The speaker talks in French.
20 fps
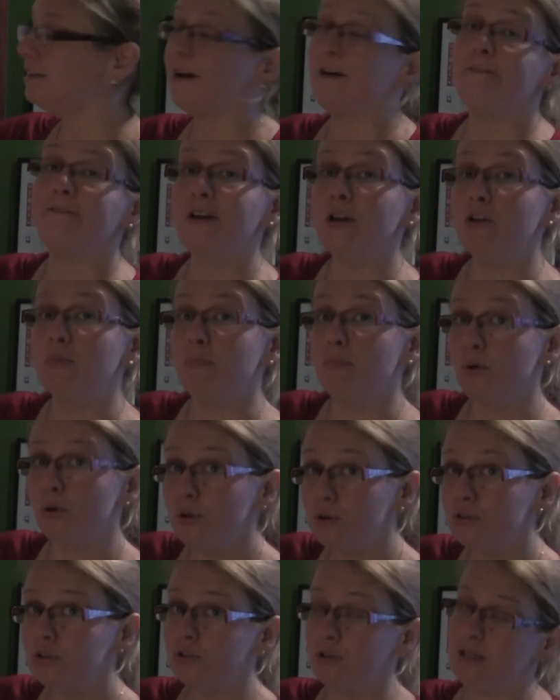qui en fait le
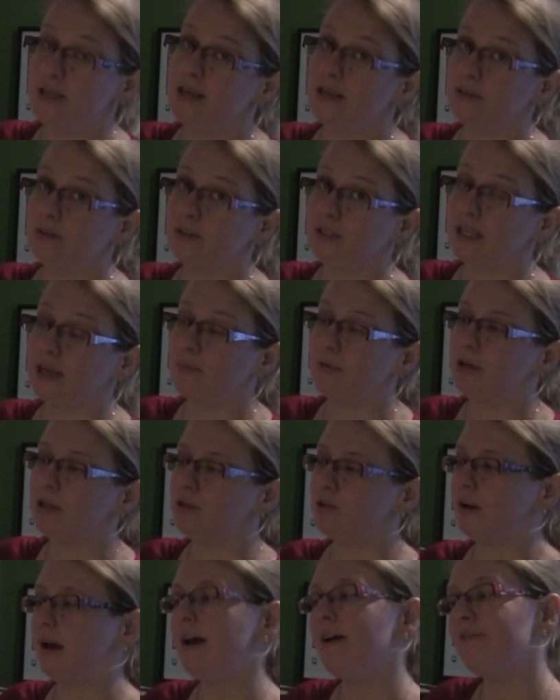plus de liaisons
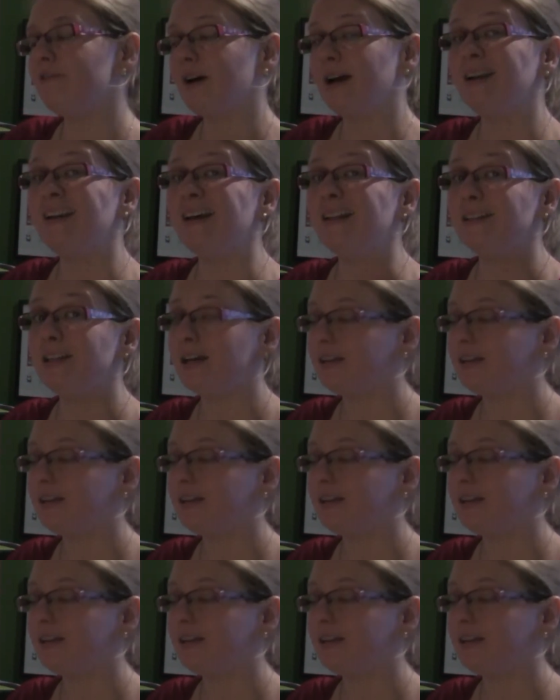intermoléculaires va être la